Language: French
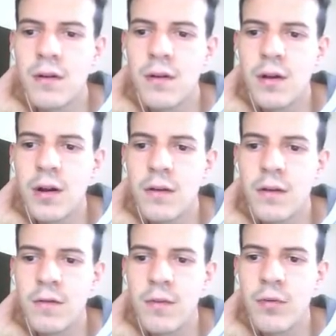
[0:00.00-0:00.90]
Alors si
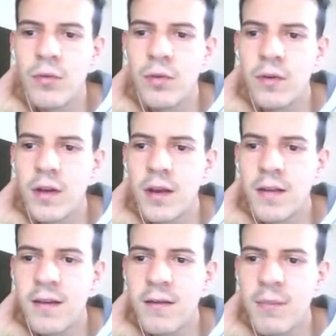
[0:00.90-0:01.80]
je fais pion prend D4,
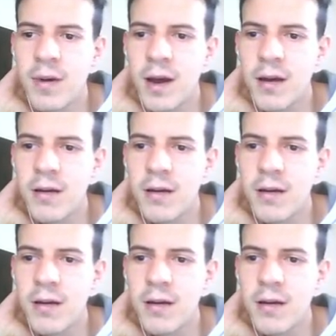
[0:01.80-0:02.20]
ça va pas.